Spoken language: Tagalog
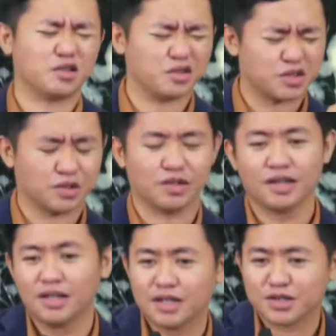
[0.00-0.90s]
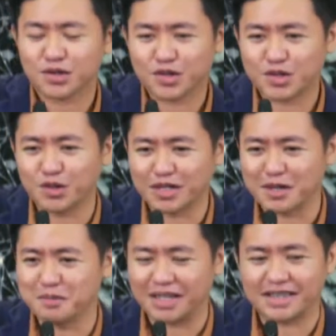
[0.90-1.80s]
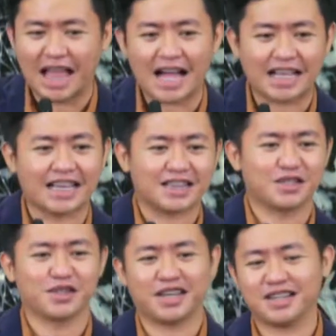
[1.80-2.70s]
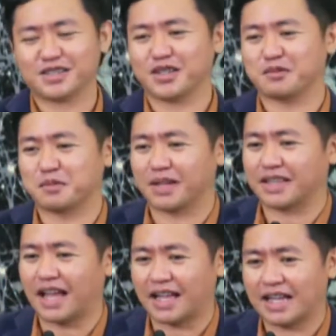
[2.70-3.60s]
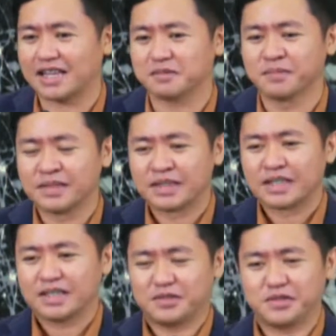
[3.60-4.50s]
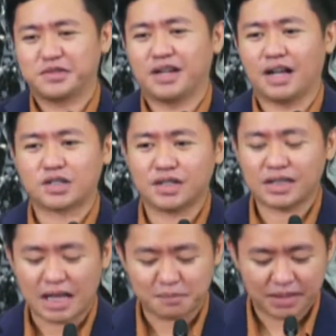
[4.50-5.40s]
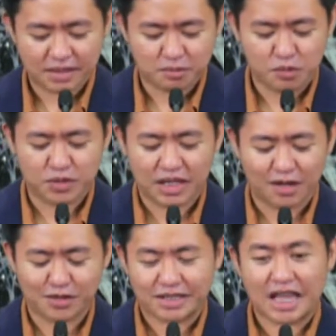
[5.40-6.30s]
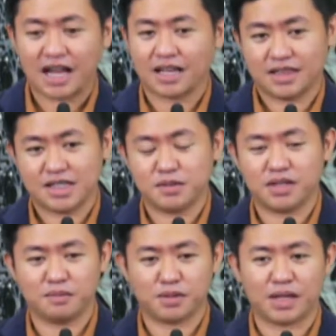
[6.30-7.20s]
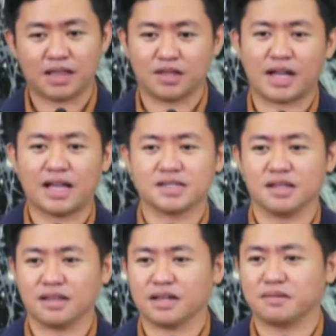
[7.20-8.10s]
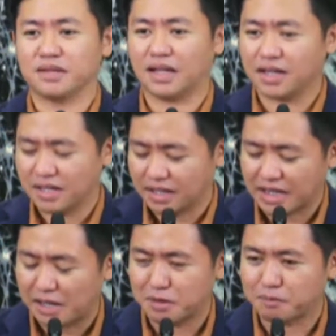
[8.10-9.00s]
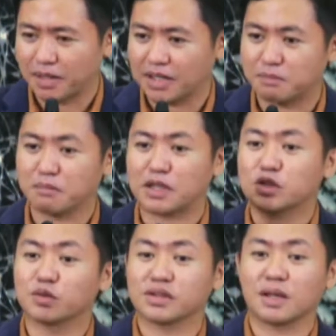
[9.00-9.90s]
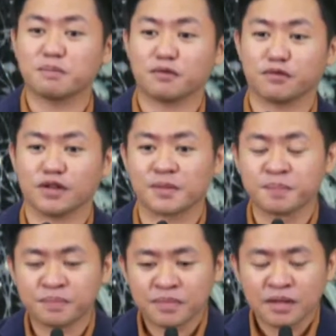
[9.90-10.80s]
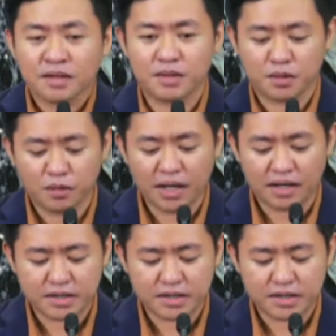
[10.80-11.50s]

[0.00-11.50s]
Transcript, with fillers: Ako, gusto, gusto ko nang magdagat. Okay? Gusto niyo naman magdagat? Oo, actually dapat pupunta ako ng dagat this week eh, but we had to cancel that dahil ang dami pang iba, may shooting pa for the choir.